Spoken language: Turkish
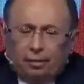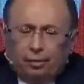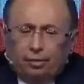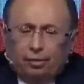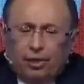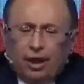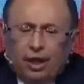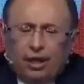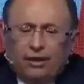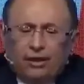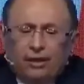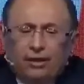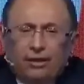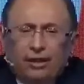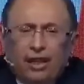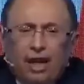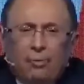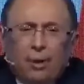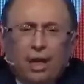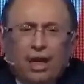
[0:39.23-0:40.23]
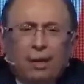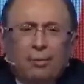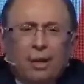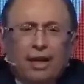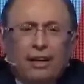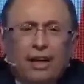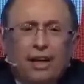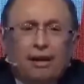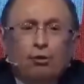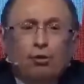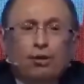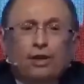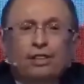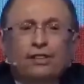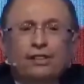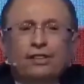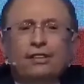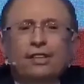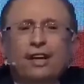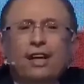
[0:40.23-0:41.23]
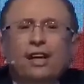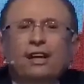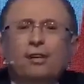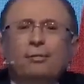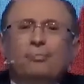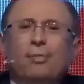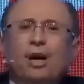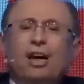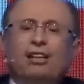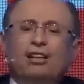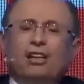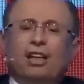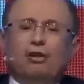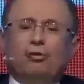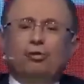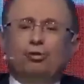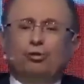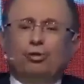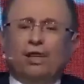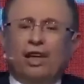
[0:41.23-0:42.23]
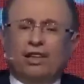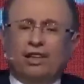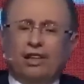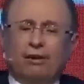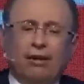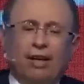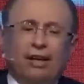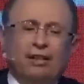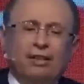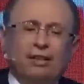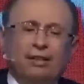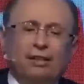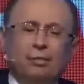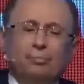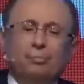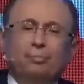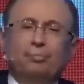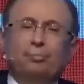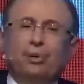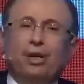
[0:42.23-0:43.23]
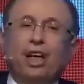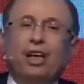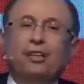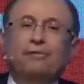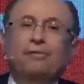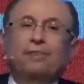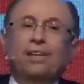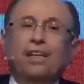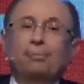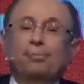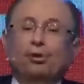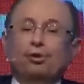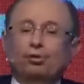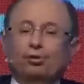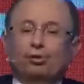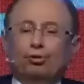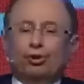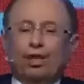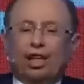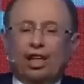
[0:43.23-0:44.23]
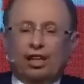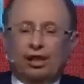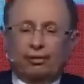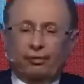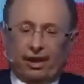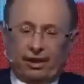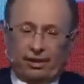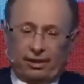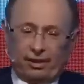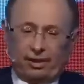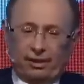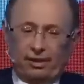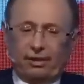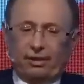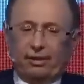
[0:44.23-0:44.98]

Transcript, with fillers: Dünyanın hemen hemen her ülkesinde markalı ürünler de var. Private label ürünler de var.